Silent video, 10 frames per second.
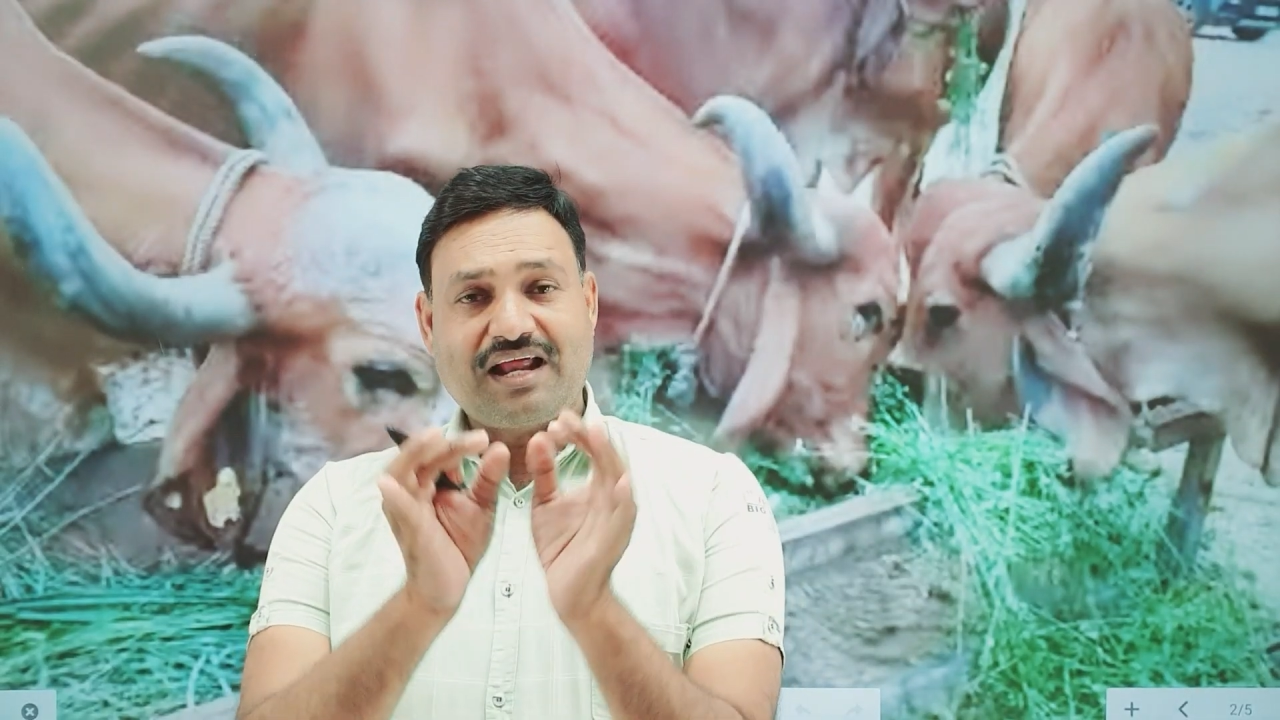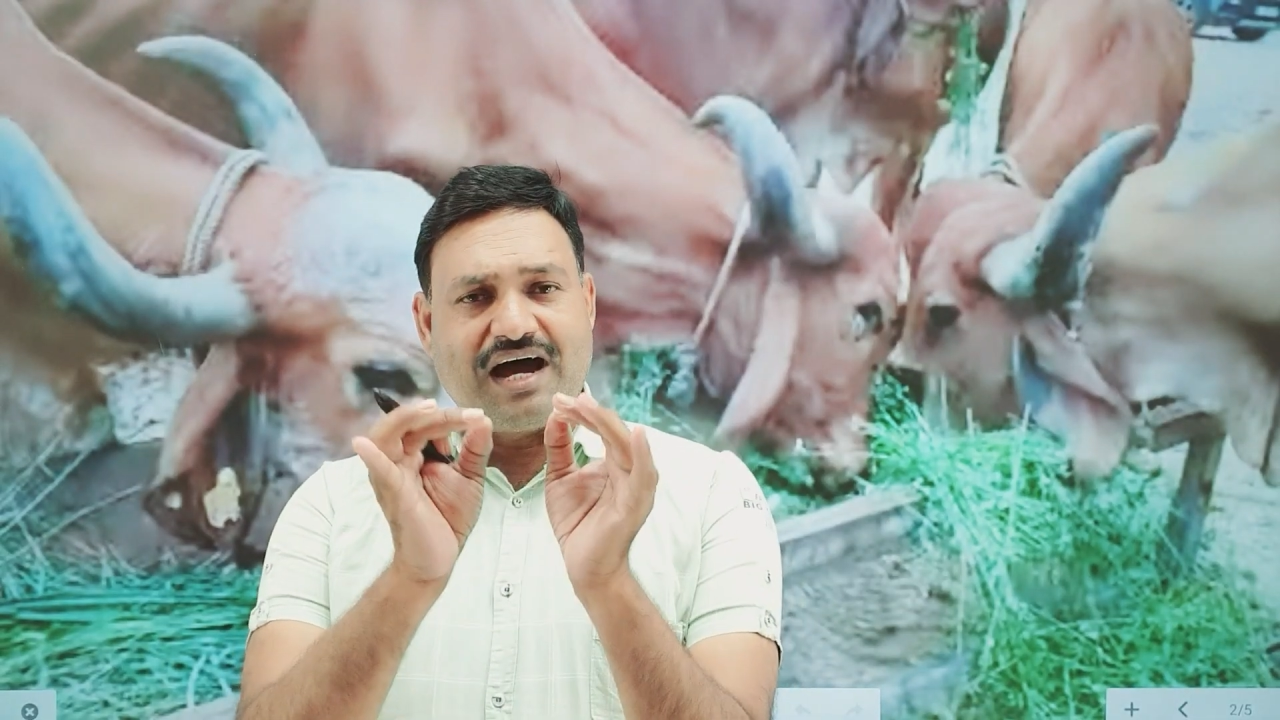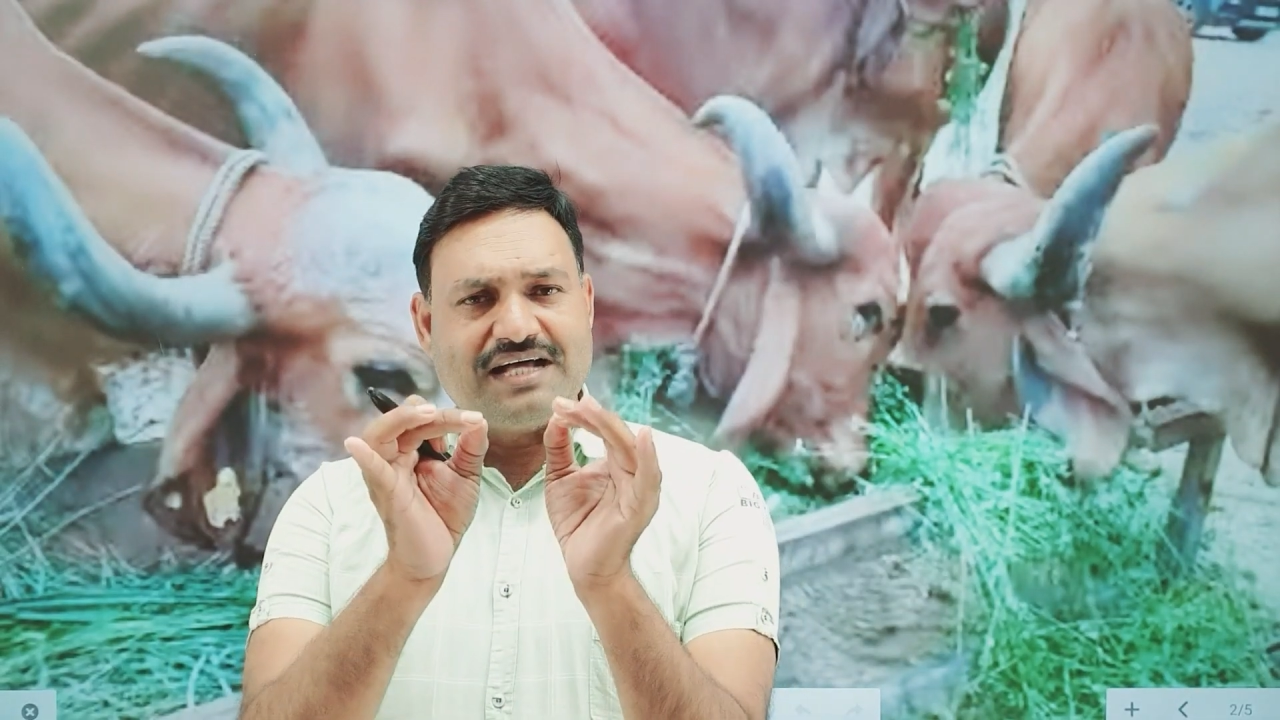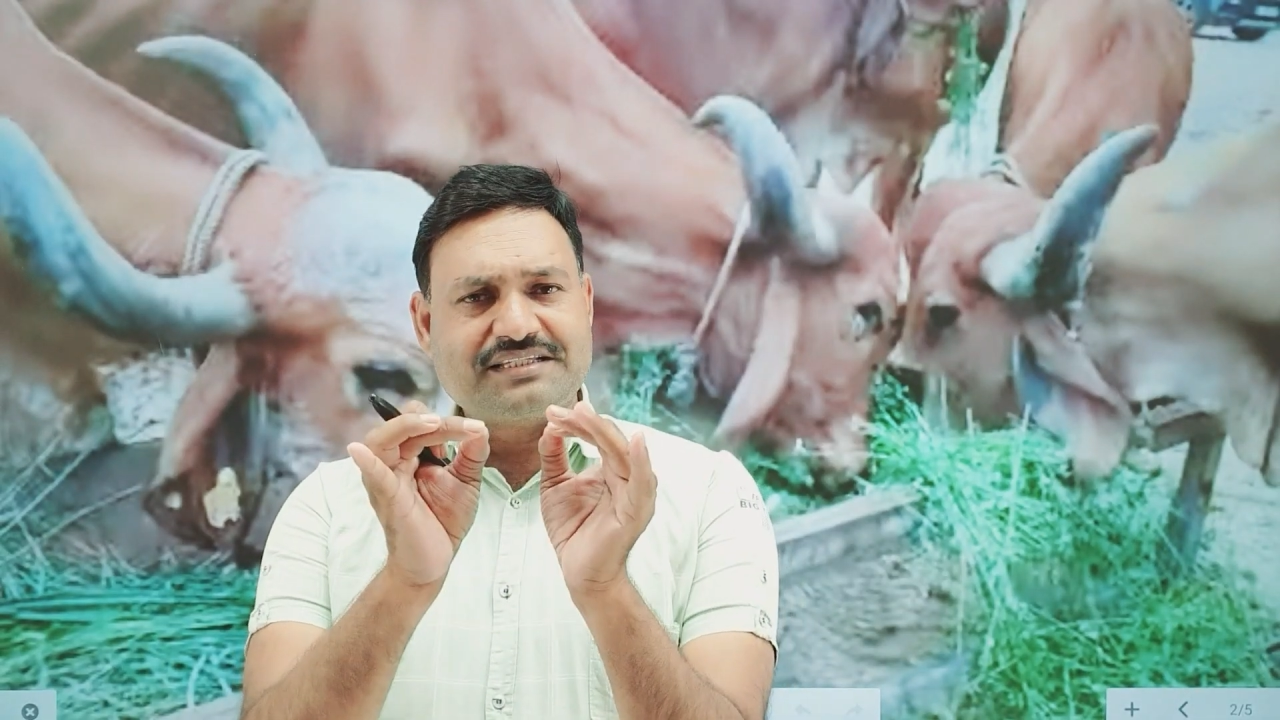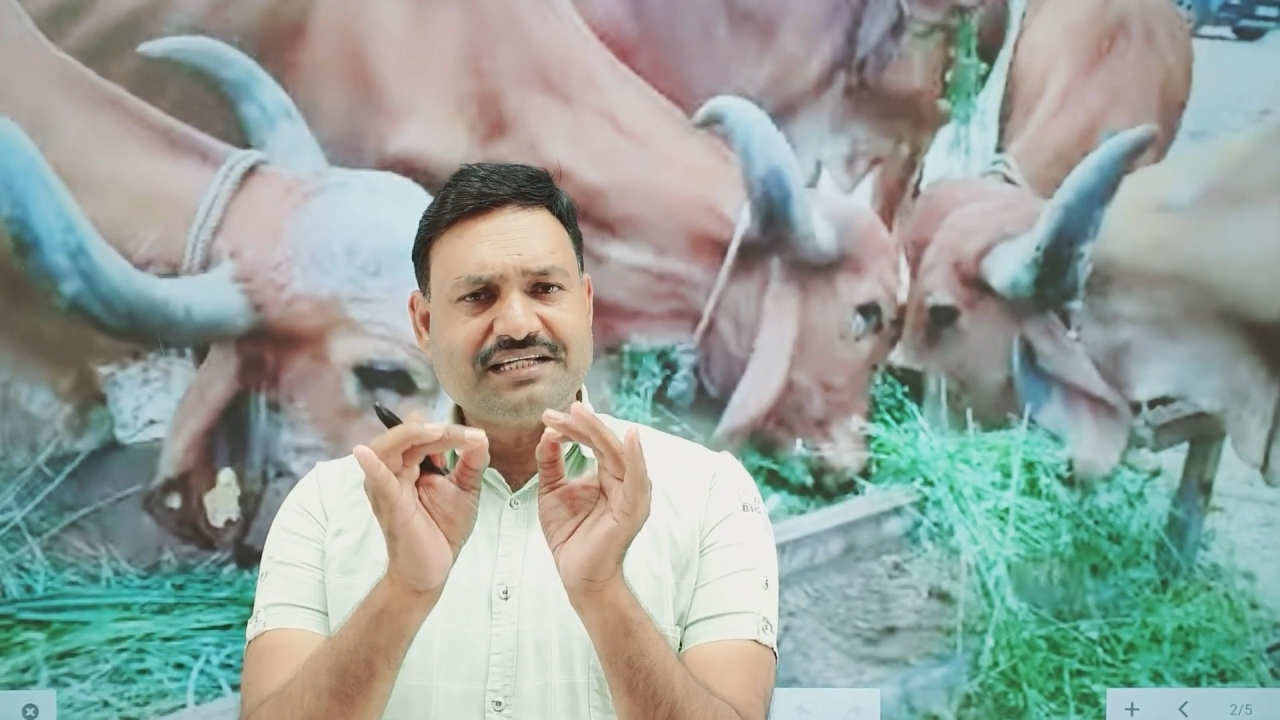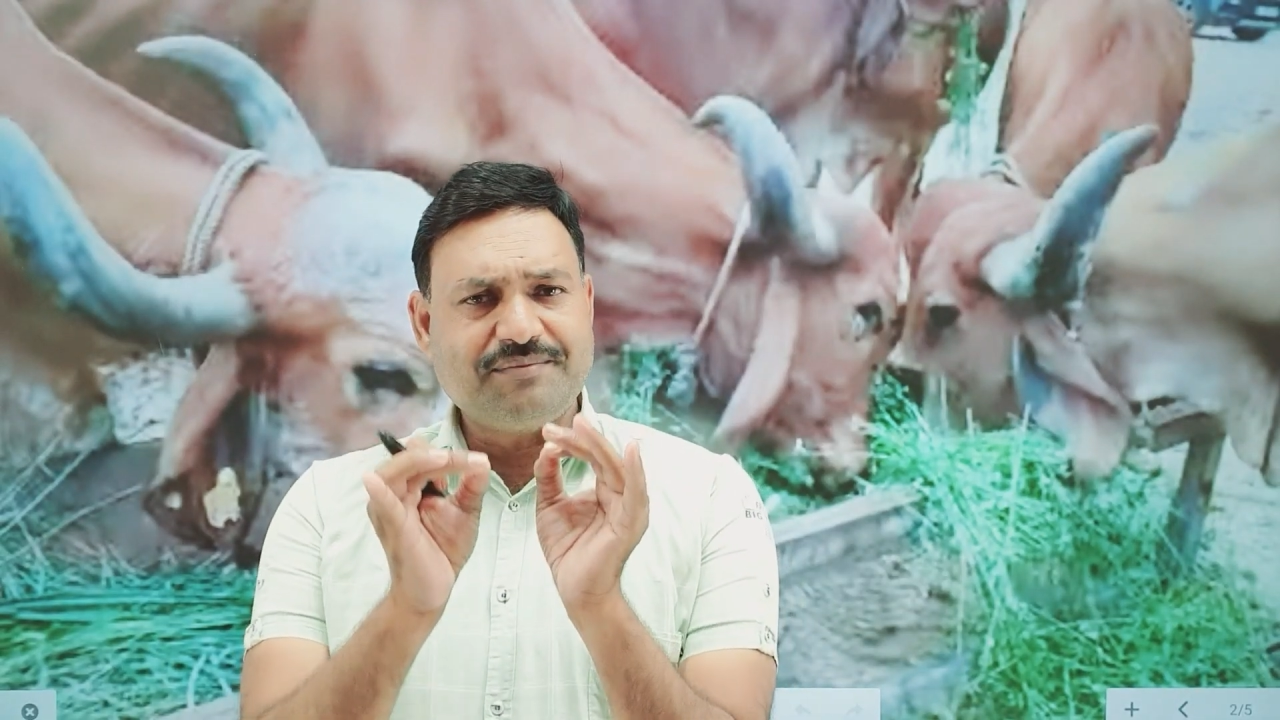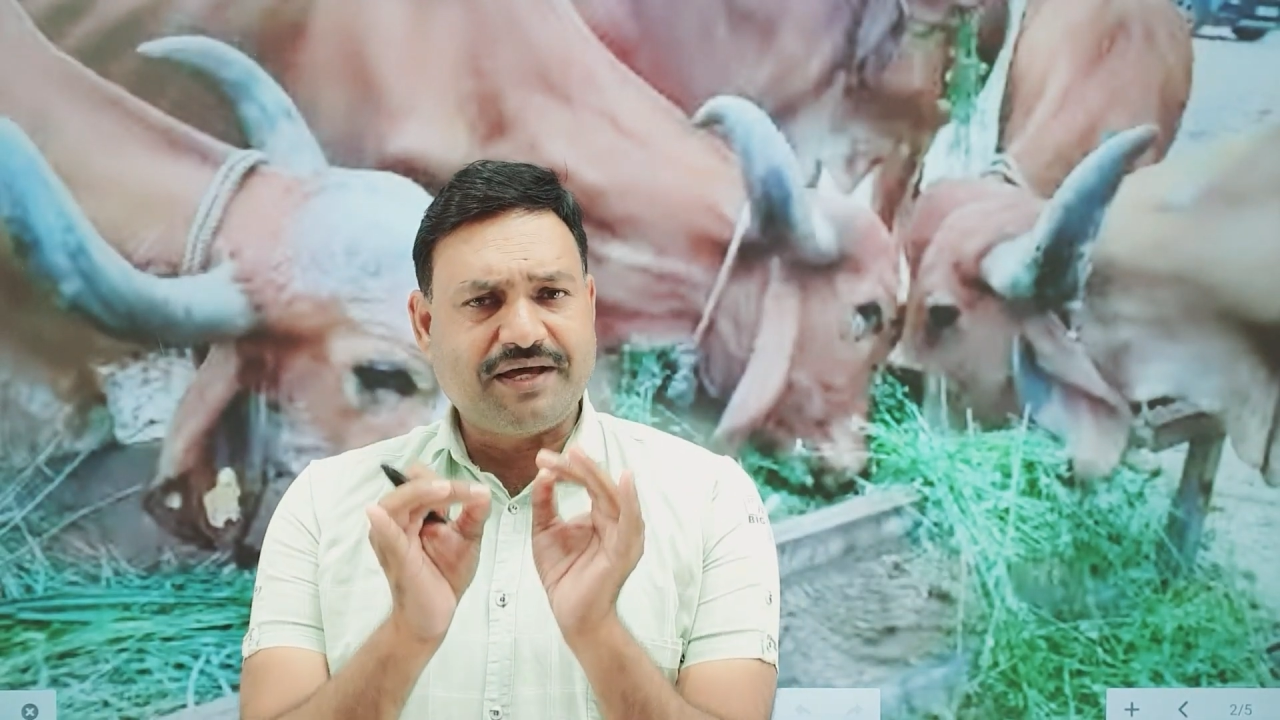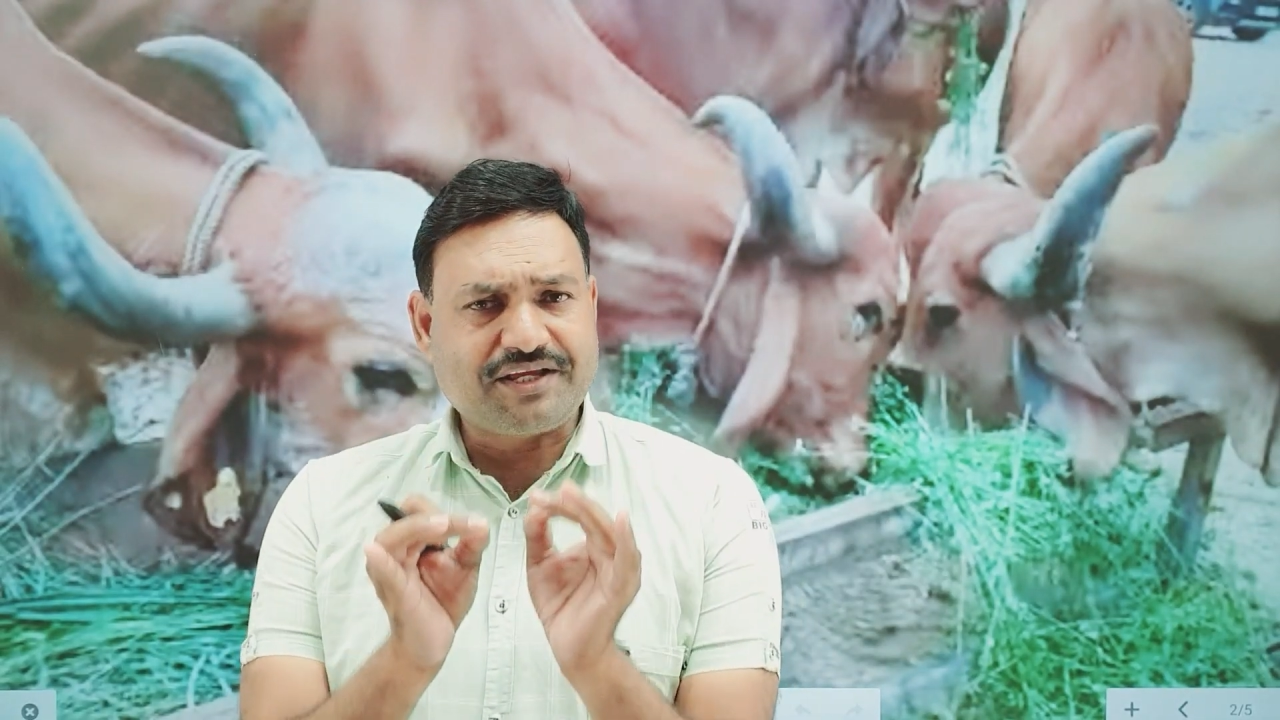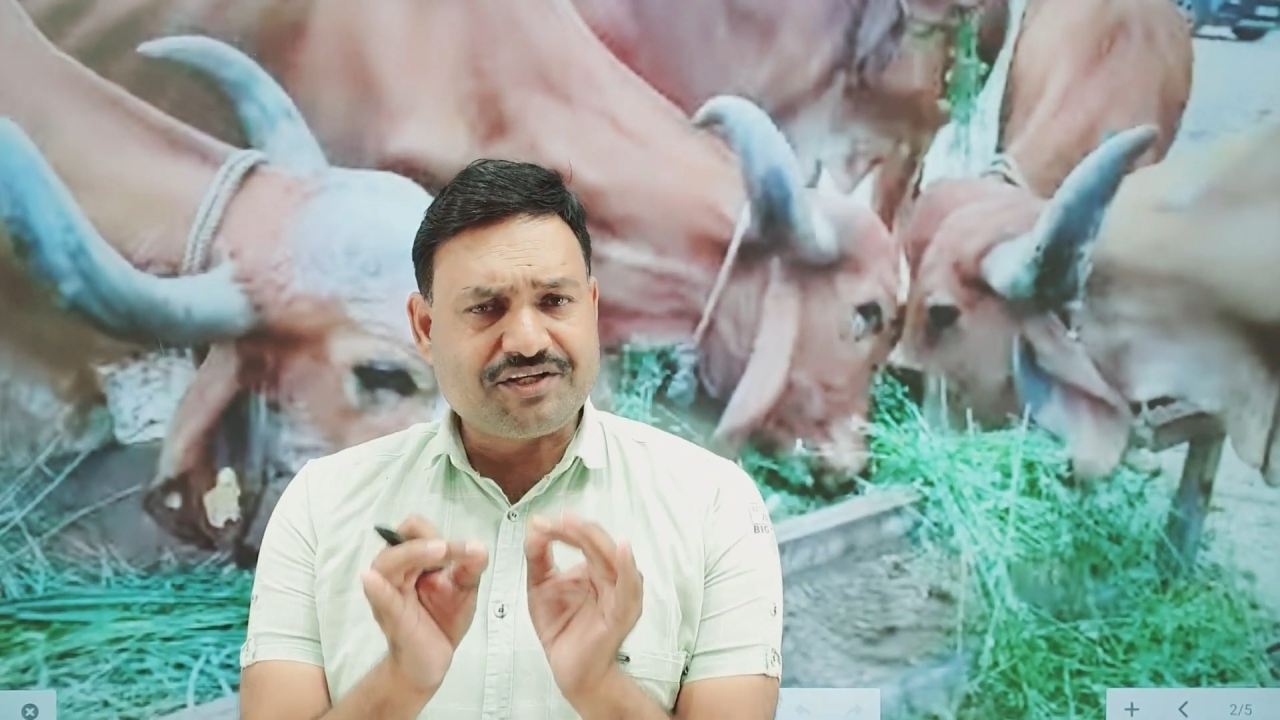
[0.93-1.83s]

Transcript: आज के हमारे